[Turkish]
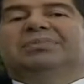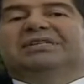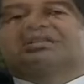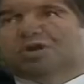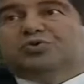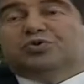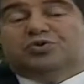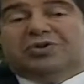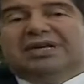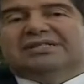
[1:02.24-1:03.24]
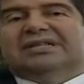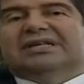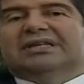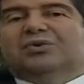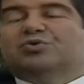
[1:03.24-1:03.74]
bizim çocuk
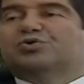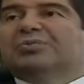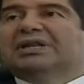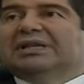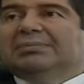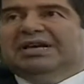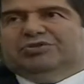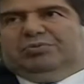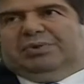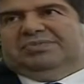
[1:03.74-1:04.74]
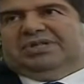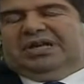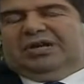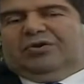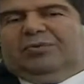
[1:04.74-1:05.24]
hastalıkları uzmanına başvurmamız
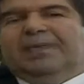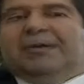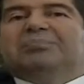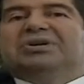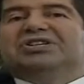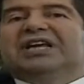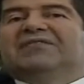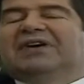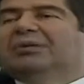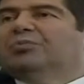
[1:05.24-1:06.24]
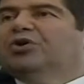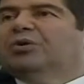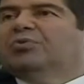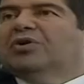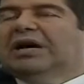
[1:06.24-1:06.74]
gerekiyor. Bir şey var mı
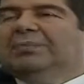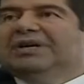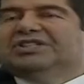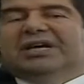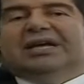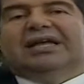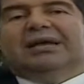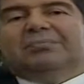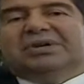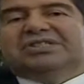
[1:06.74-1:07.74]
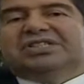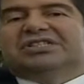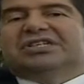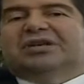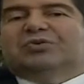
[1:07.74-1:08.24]
yok mu? Kabaca,
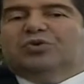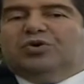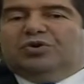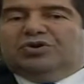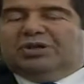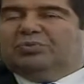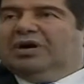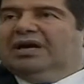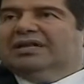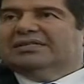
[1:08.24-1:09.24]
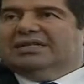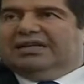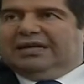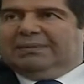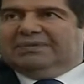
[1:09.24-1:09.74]
basitçe nörolojik
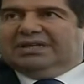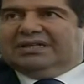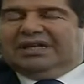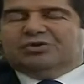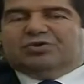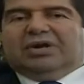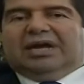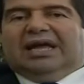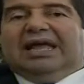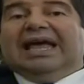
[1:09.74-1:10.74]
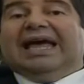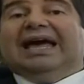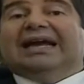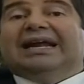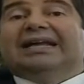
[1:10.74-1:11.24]
muayenesini yaptıktan sonra
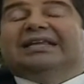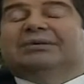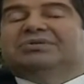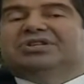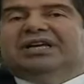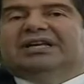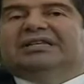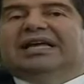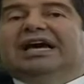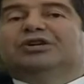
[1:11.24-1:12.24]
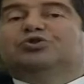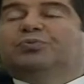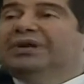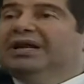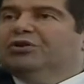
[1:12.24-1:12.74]
herhangi bir şekilde her
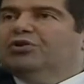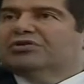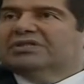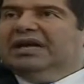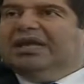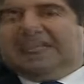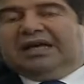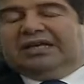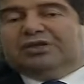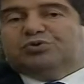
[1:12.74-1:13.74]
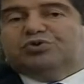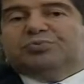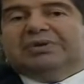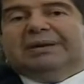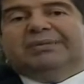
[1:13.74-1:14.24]
şüpheleniyorsa hiç
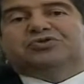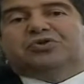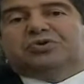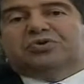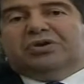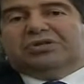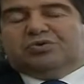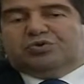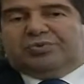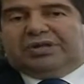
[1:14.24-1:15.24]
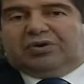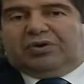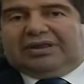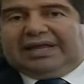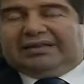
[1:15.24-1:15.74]
düşünmeden hemen çocuk nörolojisi uzmanına
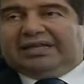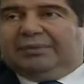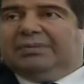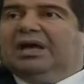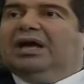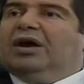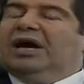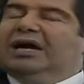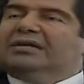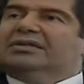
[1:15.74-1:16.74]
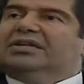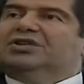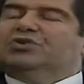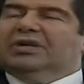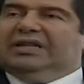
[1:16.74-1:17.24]
yönlendirip Artık
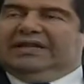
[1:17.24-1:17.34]
iş ona